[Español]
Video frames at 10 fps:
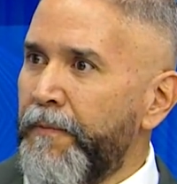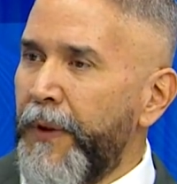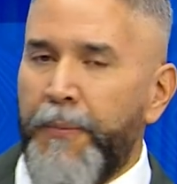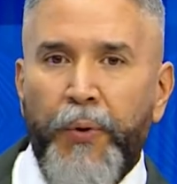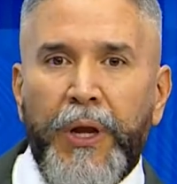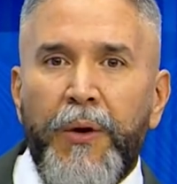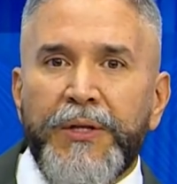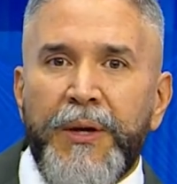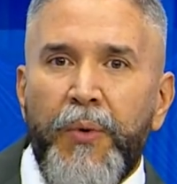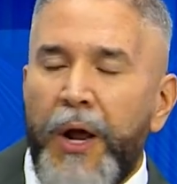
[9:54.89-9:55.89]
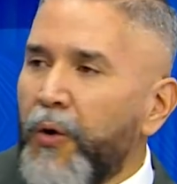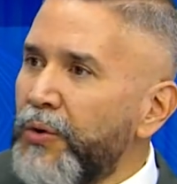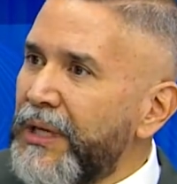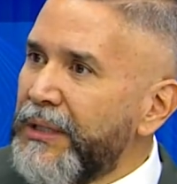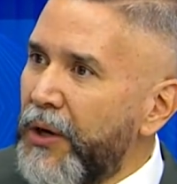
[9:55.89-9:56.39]
¿Y por qué no hacemos las
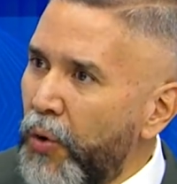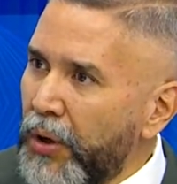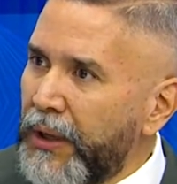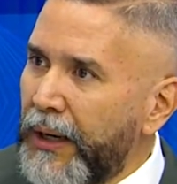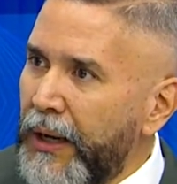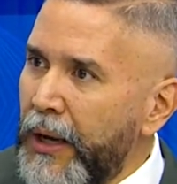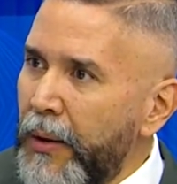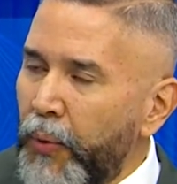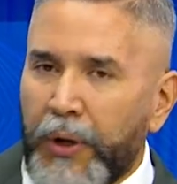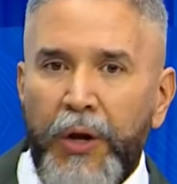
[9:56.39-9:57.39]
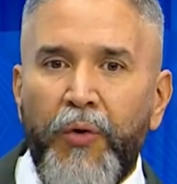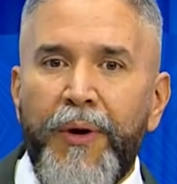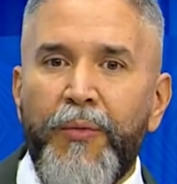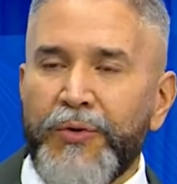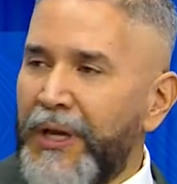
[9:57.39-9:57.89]
cosas en orden? ¿Por qué no
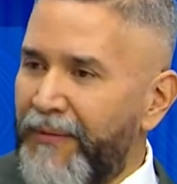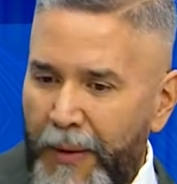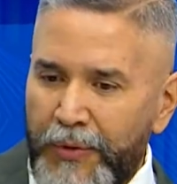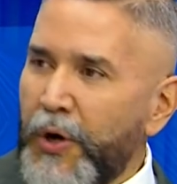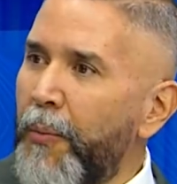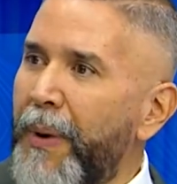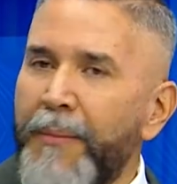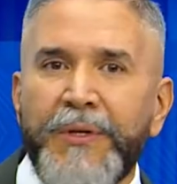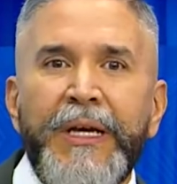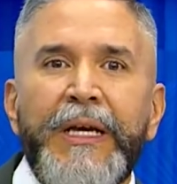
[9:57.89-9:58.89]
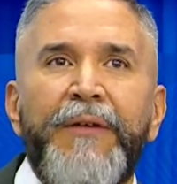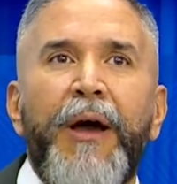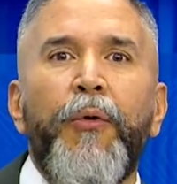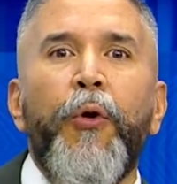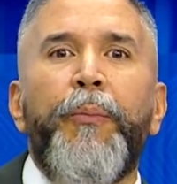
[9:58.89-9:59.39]
vemos y vamos a OPAMS y
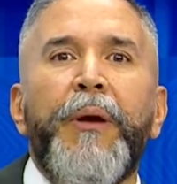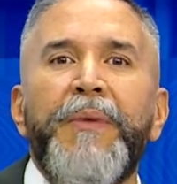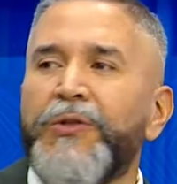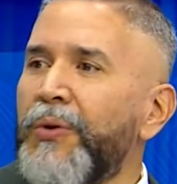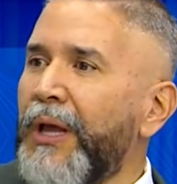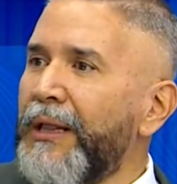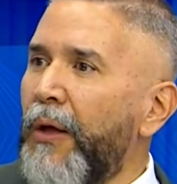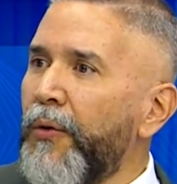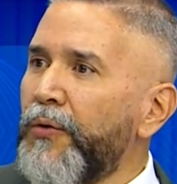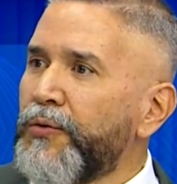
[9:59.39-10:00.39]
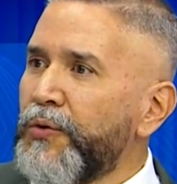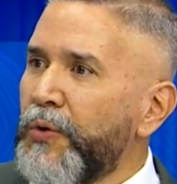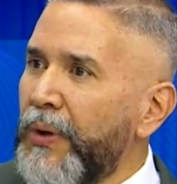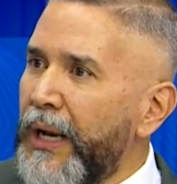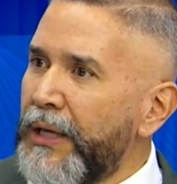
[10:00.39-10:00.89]
veamos los permisos que han dado de
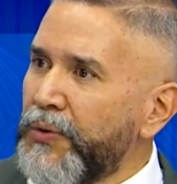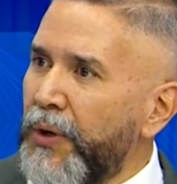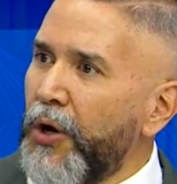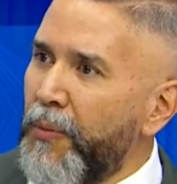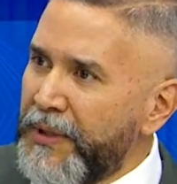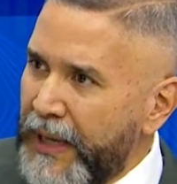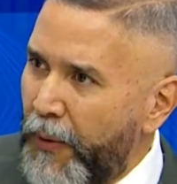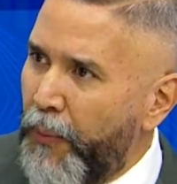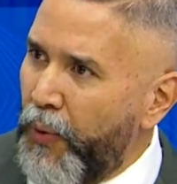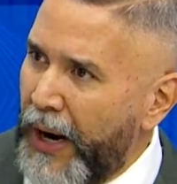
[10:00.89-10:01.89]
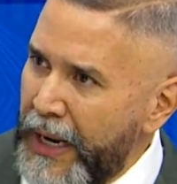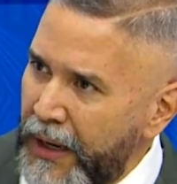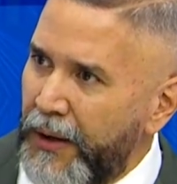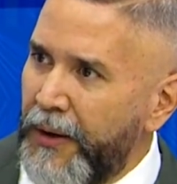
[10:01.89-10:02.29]
construcción en esa zona y comenzamos por ahí?